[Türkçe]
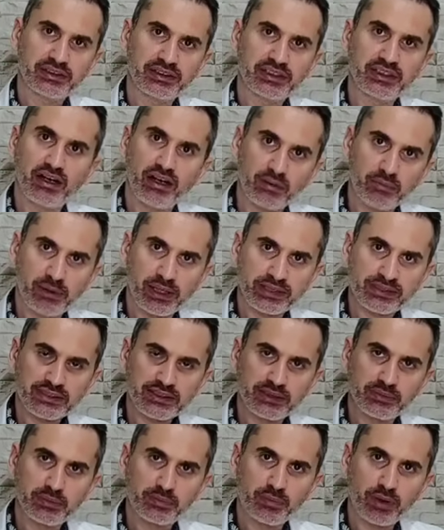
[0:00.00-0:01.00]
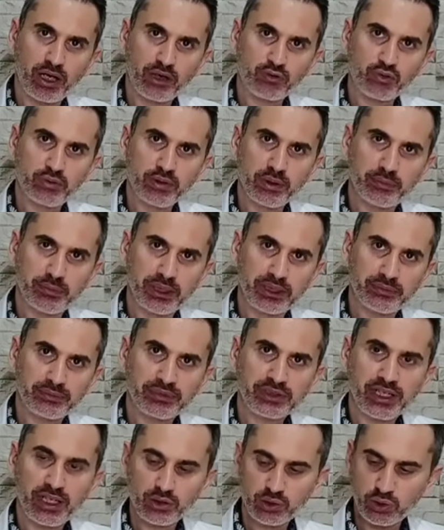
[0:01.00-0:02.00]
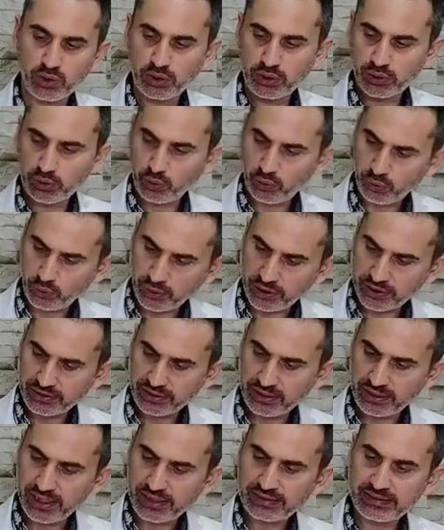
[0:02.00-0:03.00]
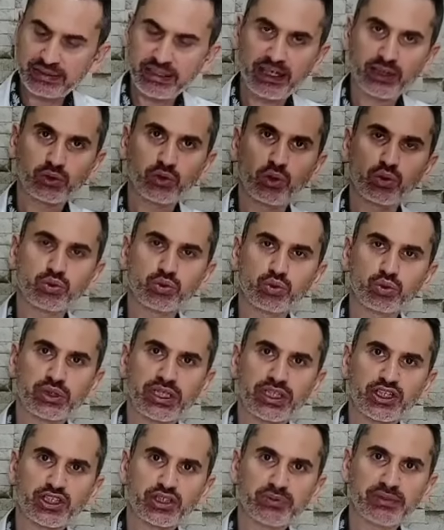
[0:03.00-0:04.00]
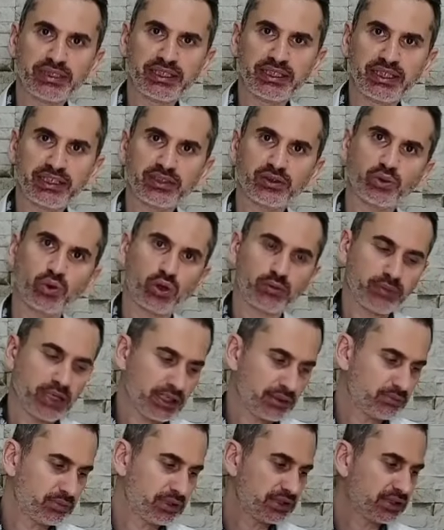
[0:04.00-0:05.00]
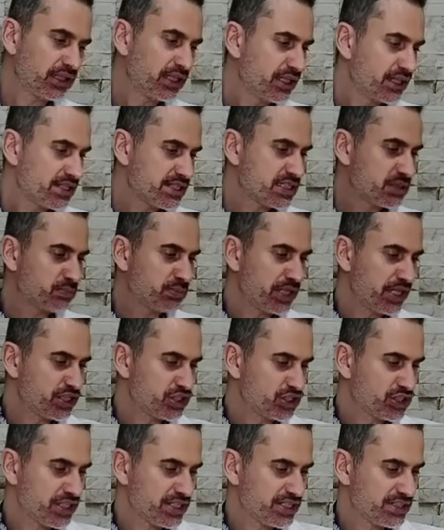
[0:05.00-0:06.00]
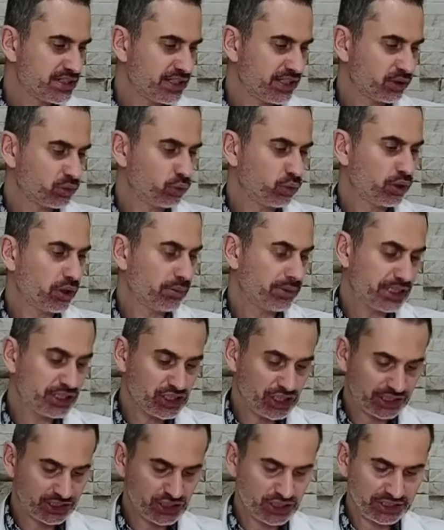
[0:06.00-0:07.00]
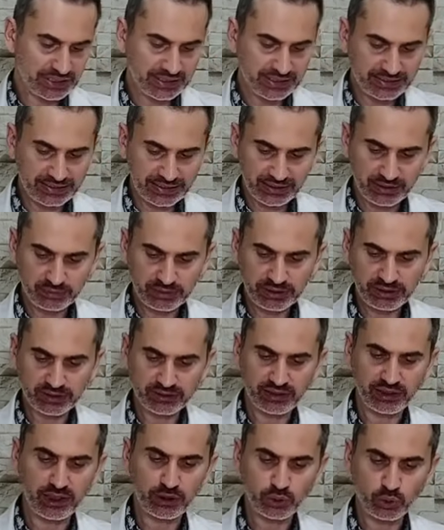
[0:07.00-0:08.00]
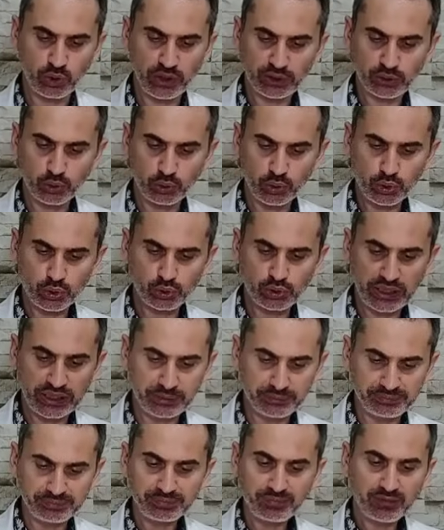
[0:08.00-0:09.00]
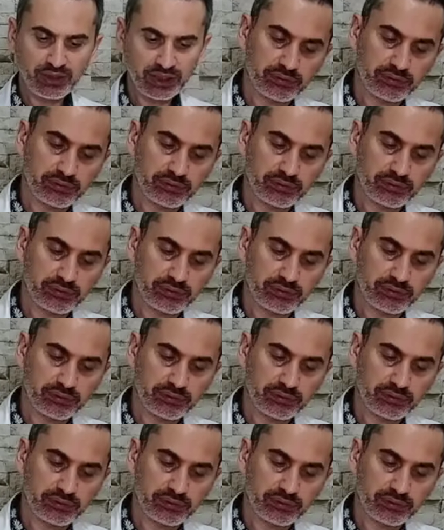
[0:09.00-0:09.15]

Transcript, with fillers: Yağ bazlı bir parfüm yapalım. Daha sonra ona da etil alkol su karışımıyla normal bir sprey şişesine koyabilecek şekilde bir alkole dönüştürelim.